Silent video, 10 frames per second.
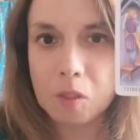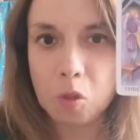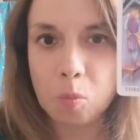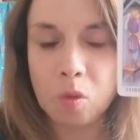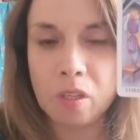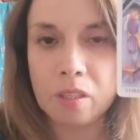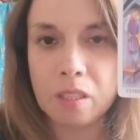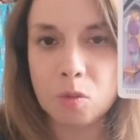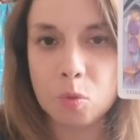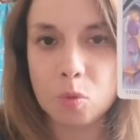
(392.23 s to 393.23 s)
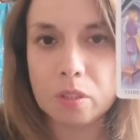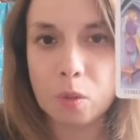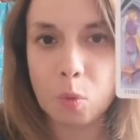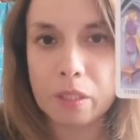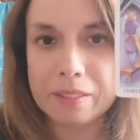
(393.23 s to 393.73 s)
como dirían sus
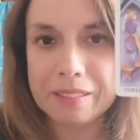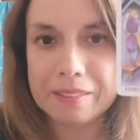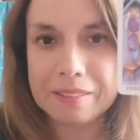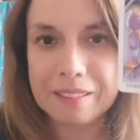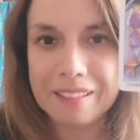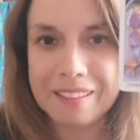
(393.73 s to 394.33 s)
secuaces,